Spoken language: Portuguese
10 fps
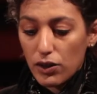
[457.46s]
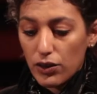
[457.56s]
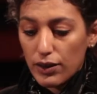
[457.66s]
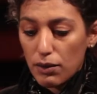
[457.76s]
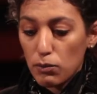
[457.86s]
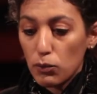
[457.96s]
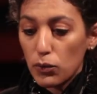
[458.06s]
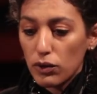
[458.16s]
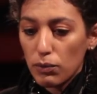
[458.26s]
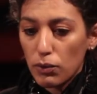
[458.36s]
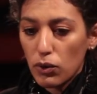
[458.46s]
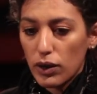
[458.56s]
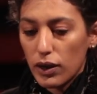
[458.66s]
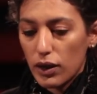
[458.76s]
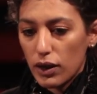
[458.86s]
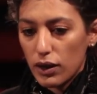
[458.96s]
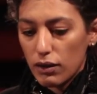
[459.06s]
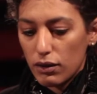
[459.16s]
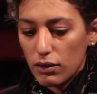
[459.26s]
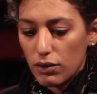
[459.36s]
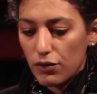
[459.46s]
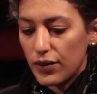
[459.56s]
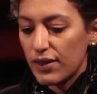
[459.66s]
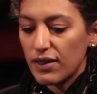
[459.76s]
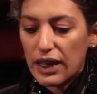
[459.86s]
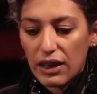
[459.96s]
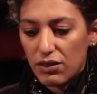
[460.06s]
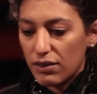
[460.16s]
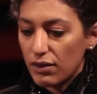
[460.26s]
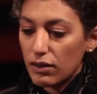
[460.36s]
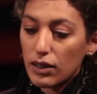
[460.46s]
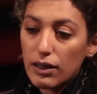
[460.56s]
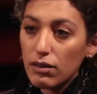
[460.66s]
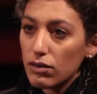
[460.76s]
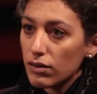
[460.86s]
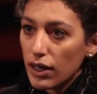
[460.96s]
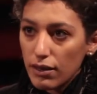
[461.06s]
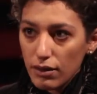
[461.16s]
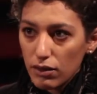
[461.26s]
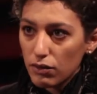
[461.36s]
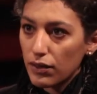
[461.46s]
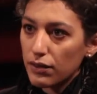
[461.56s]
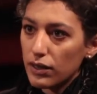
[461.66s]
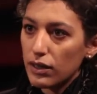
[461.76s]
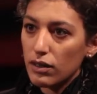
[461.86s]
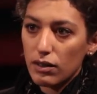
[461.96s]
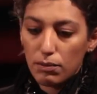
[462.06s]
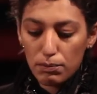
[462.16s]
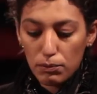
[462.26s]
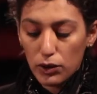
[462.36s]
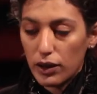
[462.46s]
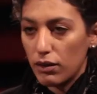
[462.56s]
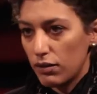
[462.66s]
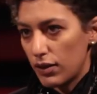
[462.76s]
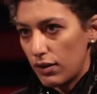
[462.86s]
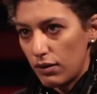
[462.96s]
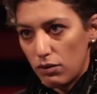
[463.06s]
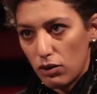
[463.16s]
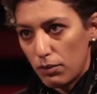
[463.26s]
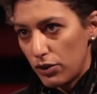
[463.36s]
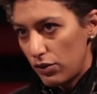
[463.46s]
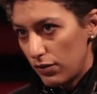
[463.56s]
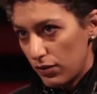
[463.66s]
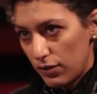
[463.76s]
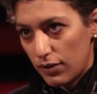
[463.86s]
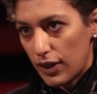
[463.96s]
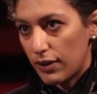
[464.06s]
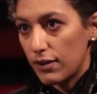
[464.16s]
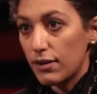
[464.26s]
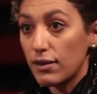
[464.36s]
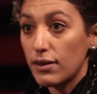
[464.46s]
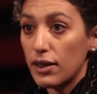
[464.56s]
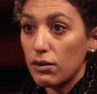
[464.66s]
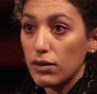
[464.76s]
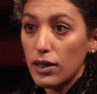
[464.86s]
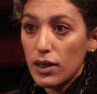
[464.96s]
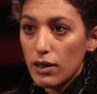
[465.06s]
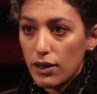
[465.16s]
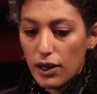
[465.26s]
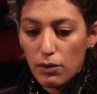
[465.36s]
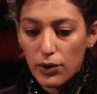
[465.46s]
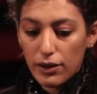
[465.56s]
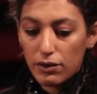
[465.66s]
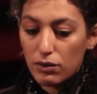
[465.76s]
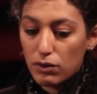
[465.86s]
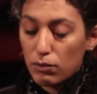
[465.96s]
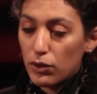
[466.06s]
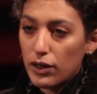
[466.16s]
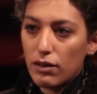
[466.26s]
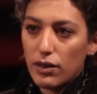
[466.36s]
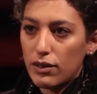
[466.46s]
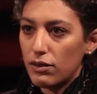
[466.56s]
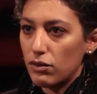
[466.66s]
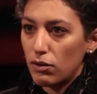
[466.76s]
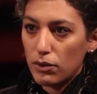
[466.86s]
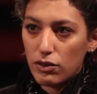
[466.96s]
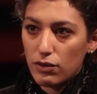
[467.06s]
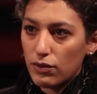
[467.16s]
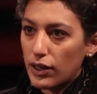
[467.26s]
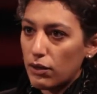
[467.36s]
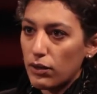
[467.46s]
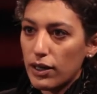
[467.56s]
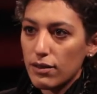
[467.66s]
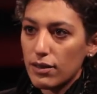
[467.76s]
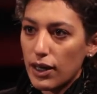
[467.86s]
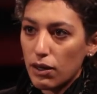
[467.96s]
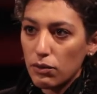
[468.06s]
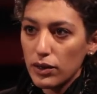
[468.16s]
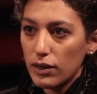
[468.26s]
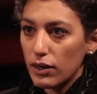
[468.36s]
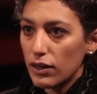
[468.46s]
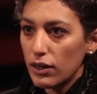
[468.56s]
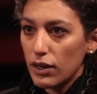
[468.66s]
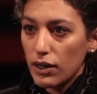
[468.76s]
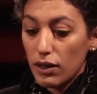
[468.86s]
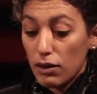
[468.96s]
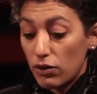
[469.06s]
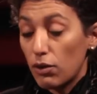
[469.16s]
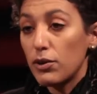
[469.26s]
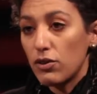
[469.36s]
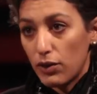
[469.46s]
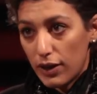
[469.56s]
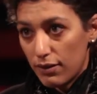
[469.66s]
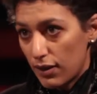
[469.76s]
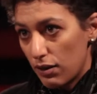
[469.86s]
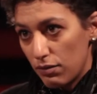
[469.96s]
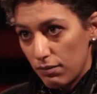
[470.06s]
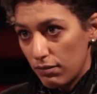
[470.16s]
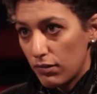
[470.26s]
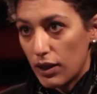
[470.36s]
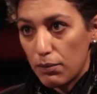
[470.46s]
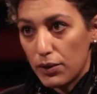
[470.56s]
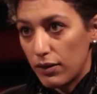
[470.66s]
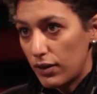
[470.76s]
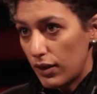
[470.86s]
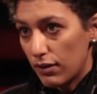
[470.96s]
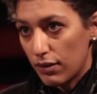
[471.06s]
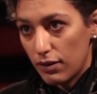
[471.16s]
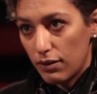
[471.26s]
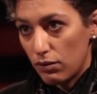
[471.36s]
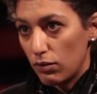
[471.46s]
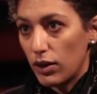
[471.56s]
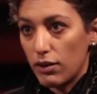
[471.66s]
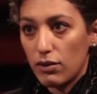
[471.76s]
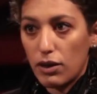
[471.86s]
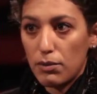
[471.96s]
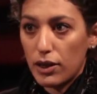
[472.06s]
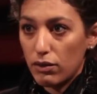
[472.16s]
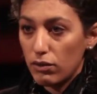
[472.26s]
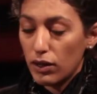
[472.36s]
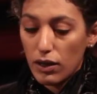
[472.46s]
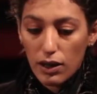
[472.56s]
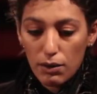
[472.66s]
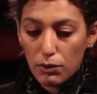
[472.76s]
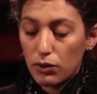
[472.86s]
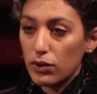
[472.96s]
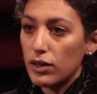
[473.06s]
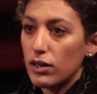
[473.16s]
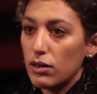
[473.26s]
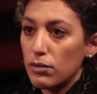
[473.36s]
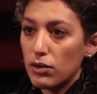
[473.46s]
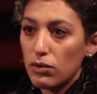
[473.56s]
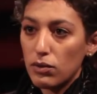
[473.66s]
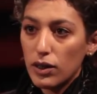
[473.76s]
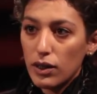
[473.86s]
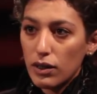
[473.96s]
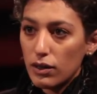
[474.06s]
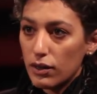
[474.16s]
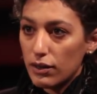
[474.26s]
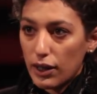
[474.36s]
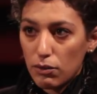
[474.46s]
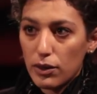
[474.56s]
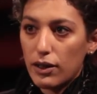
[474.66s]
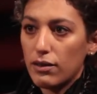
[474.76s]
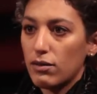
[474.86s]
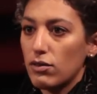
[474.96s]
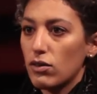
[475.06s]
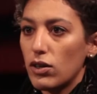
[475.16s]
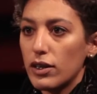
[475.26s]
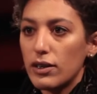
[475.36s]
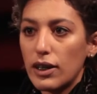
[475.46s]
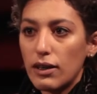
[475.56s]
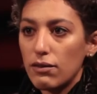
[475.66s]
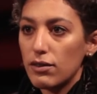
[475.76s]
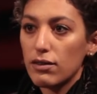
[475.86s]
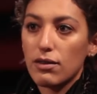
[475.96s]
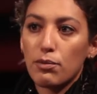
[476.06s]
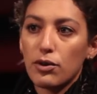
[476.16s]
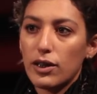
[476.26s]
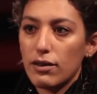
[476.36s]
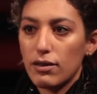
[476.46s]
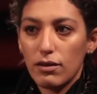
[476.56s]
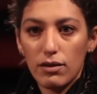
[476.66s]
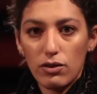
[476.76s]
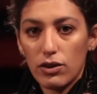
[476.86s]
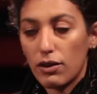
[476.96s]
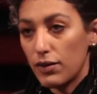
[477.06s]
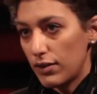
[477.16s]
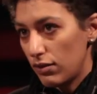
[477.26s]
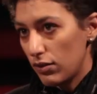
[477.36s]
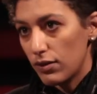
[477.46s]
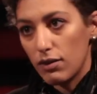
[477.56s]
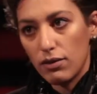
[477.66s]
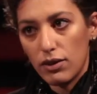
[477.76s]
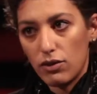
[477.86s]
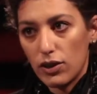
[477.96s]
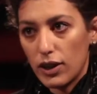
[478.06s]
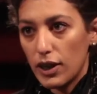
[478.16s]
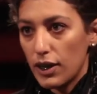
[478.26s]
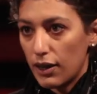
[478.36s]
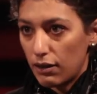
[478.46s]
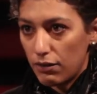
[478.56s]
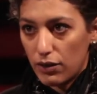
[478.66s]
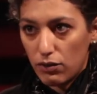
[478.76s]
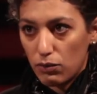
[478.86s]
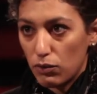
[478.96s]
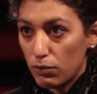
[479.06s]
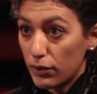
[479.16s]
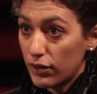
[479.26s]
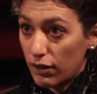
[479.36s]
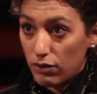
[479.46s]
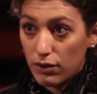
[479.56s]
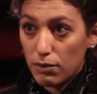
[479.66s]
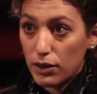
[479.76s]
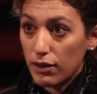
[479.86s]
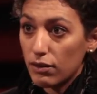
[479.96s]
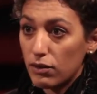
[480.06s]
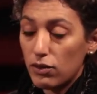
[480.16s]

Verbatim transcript: acho que tem muito pouca uh, diversidade, assim. Entre os gays ainda tu vai ver uh, modelos heteronormativos, né? Desse ser, o que, que é um, modelo heteronormativo, né? Um casal que Geralmente é um casal, né, porque tem essa questão do relacionamento, é monogâmico, está uh, em uma relação só, tem vistas à procriação, seja através da adoção, seja através de algum outro processo de inseminação